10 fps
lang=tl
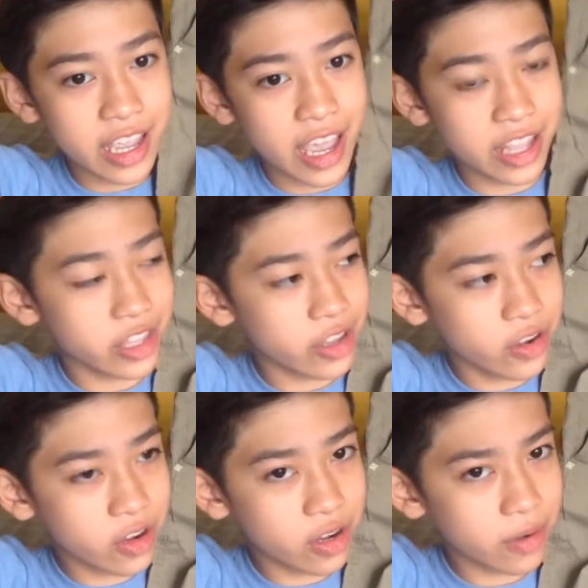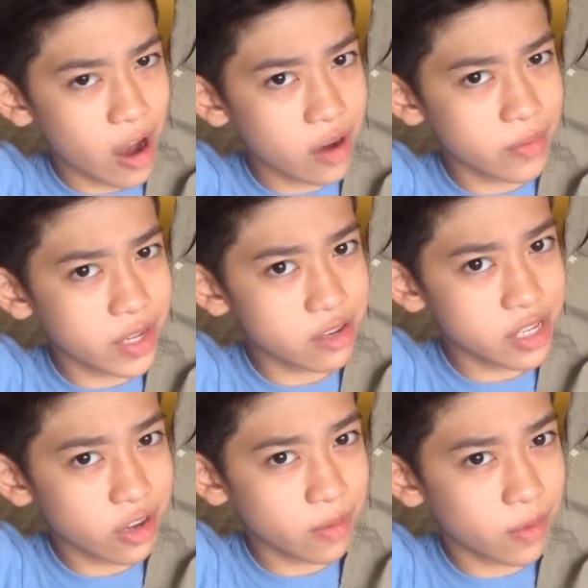Ito yung army
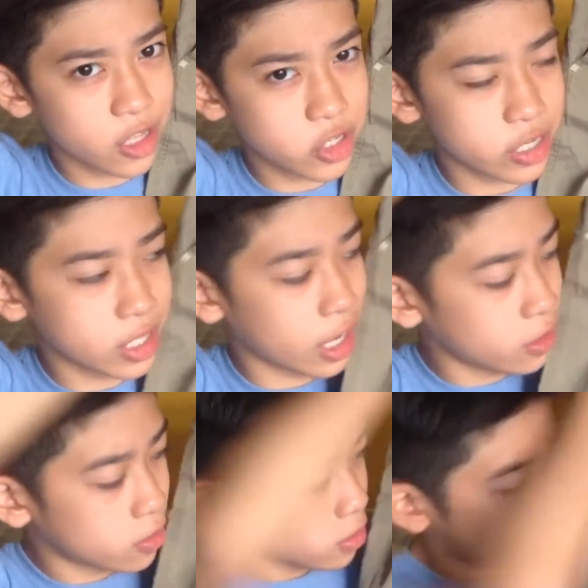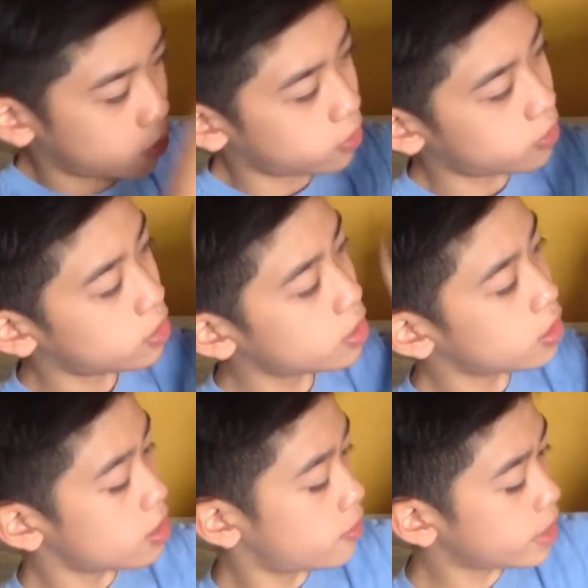green or moss green, I don't
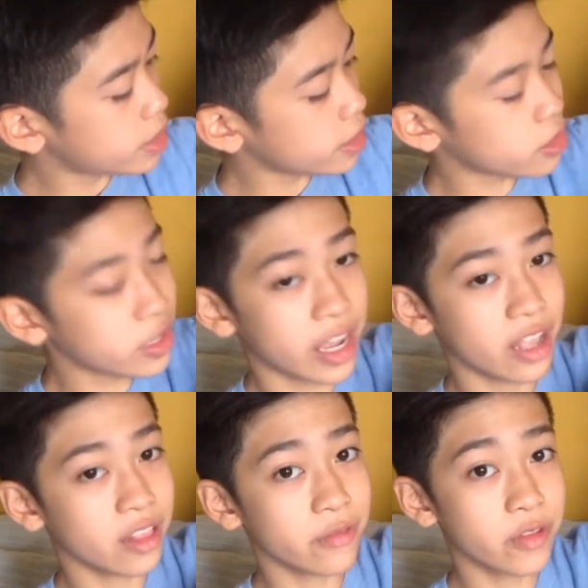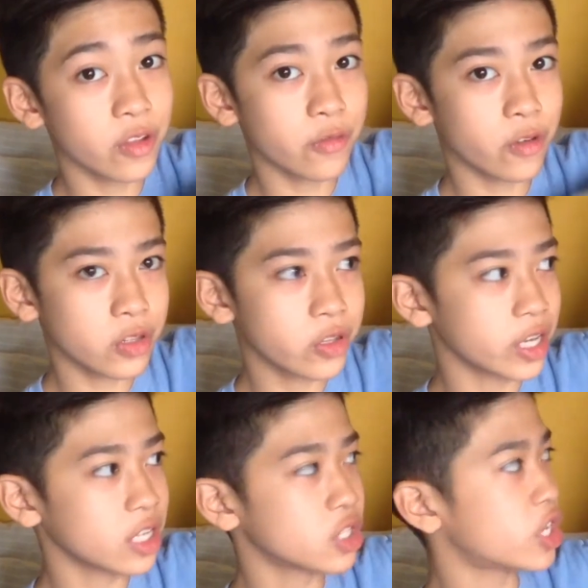But ito rin, finofold ko
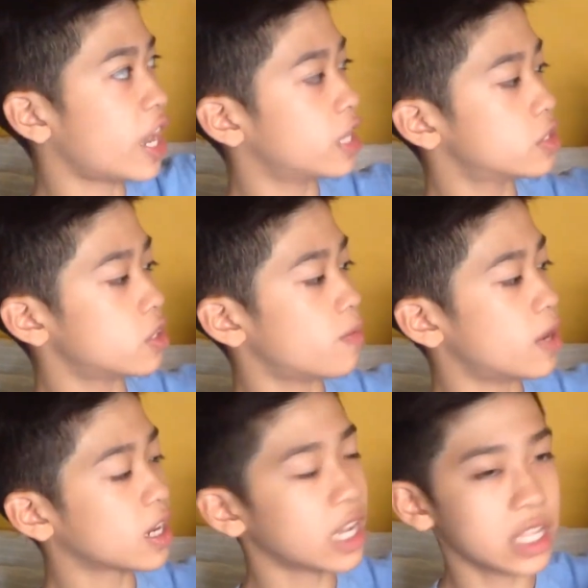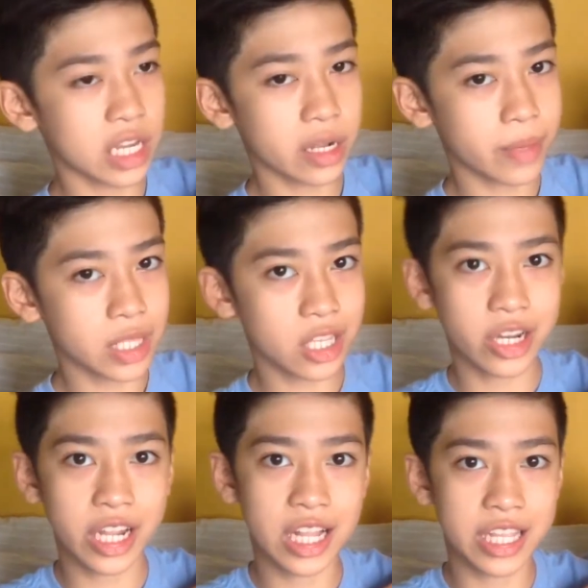rin siya and sobrang ganda ng
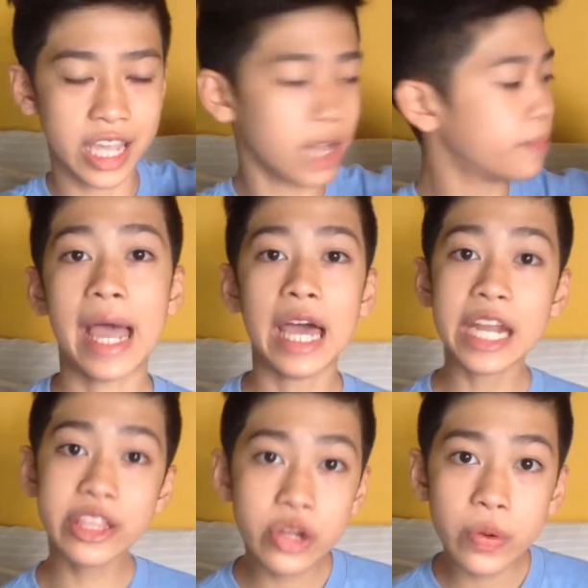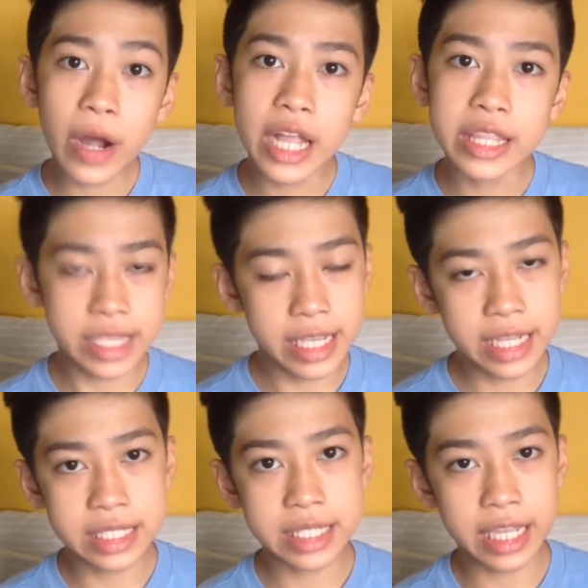material niya. Another one
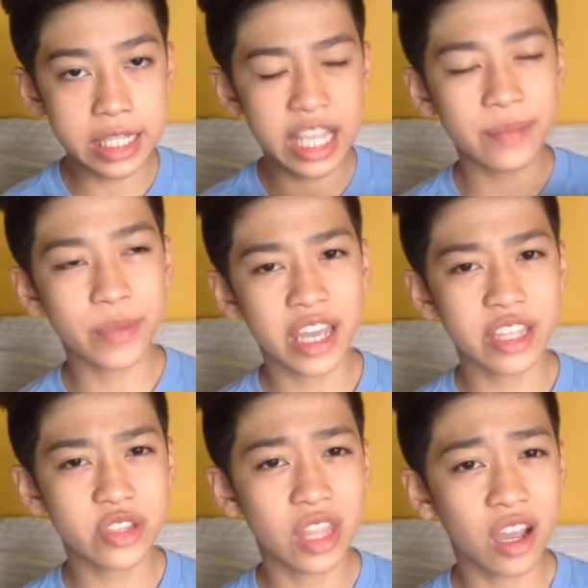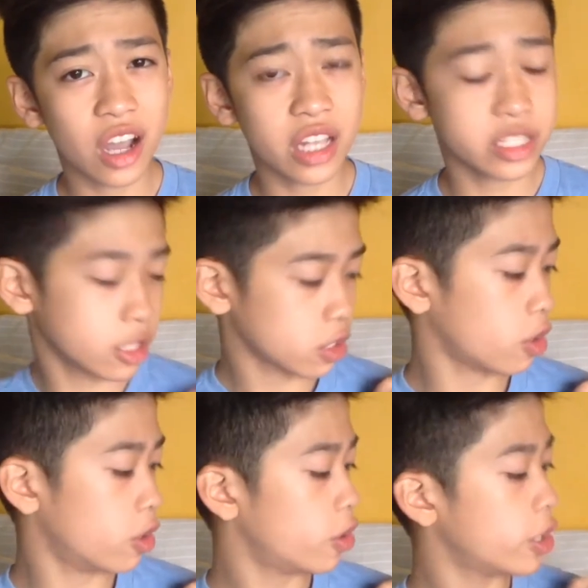is, I think bigay ito ng cousin ko.
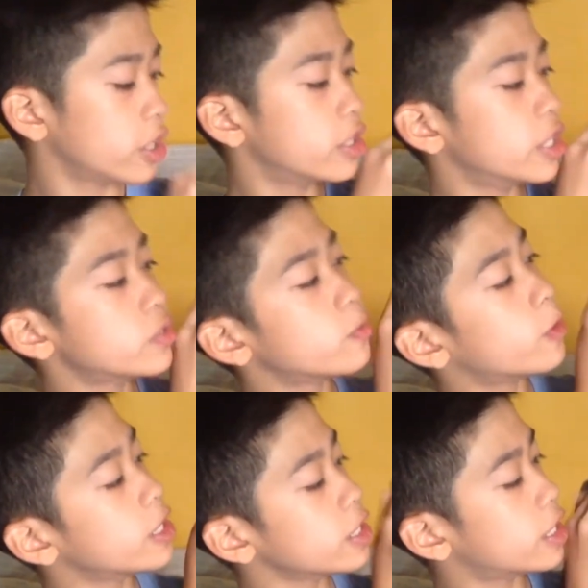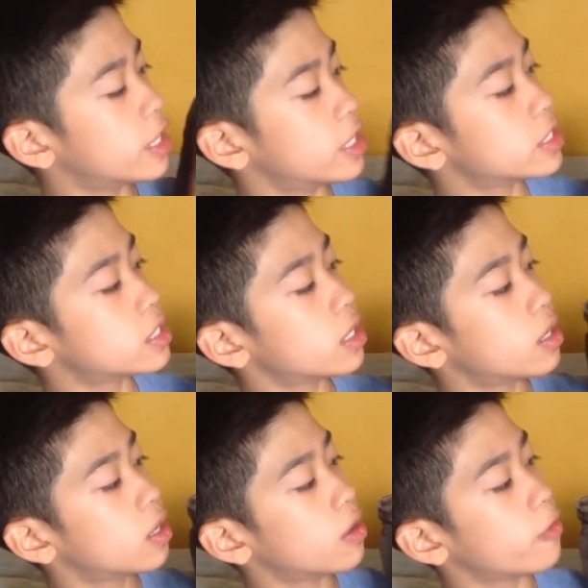This one is
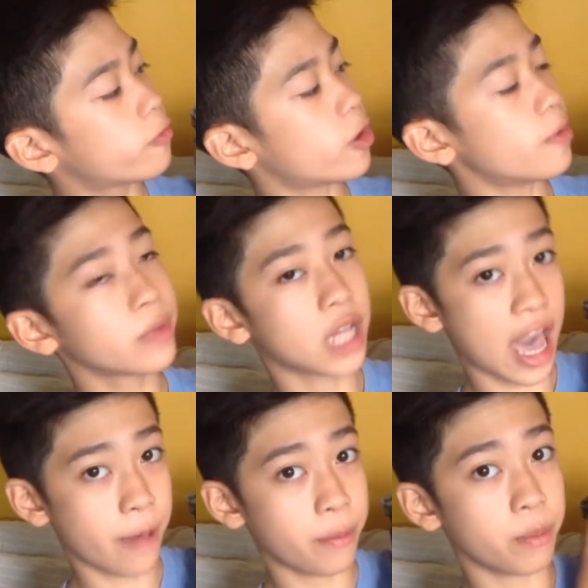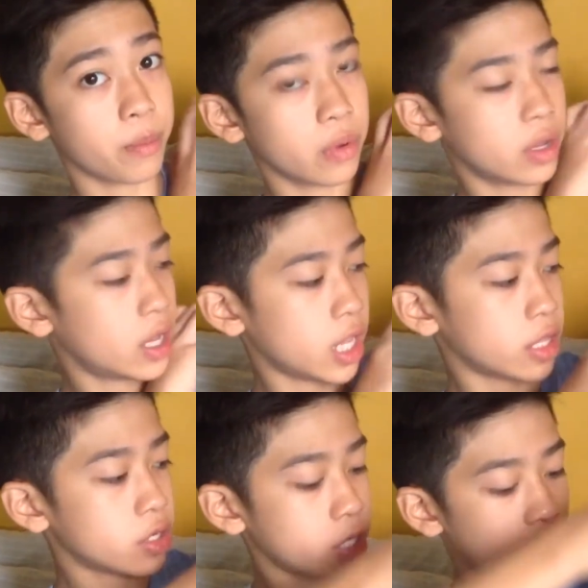from Gap.
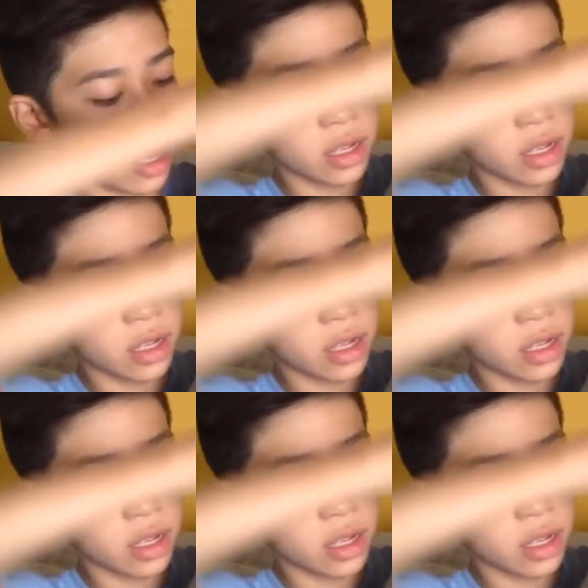Ito siya.